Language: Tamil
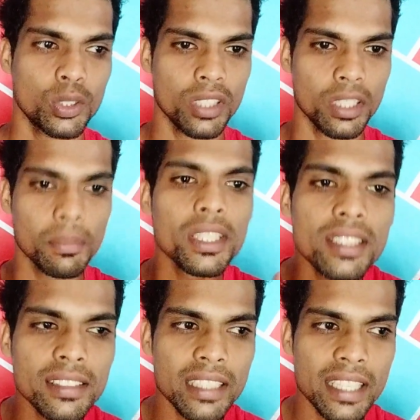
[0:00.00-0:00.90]
ஸோ இந்த
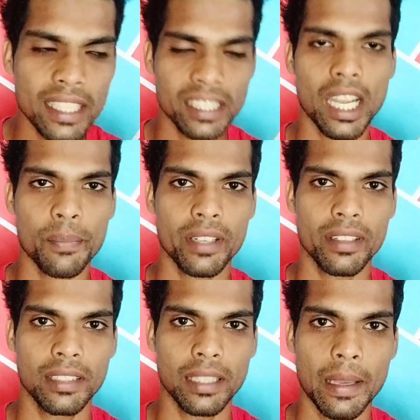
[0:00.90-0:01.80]
பிஸ்னஸை நீங்கள் ஸ்டார்ட்
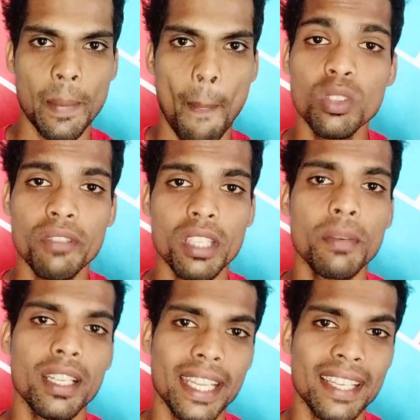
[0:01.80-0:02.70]
பண்ணுறதுக்கு மூணு
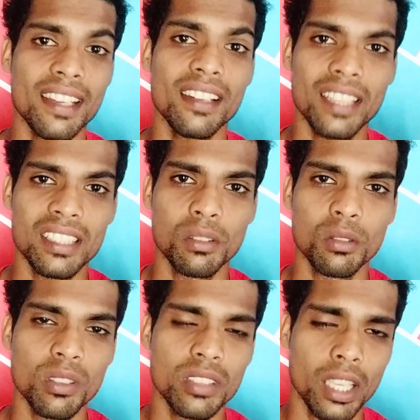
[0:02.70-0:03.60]
விதமான டெக்னிக்கல் திங்ஸ்
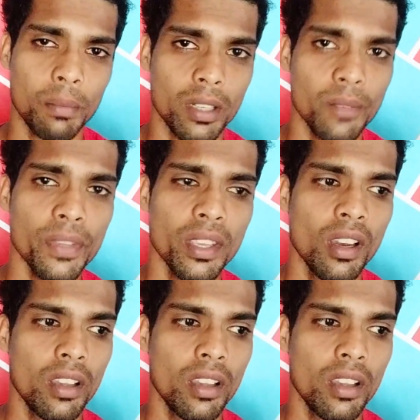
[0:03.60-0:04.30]
உங்களுக்கு தேவைப்படும்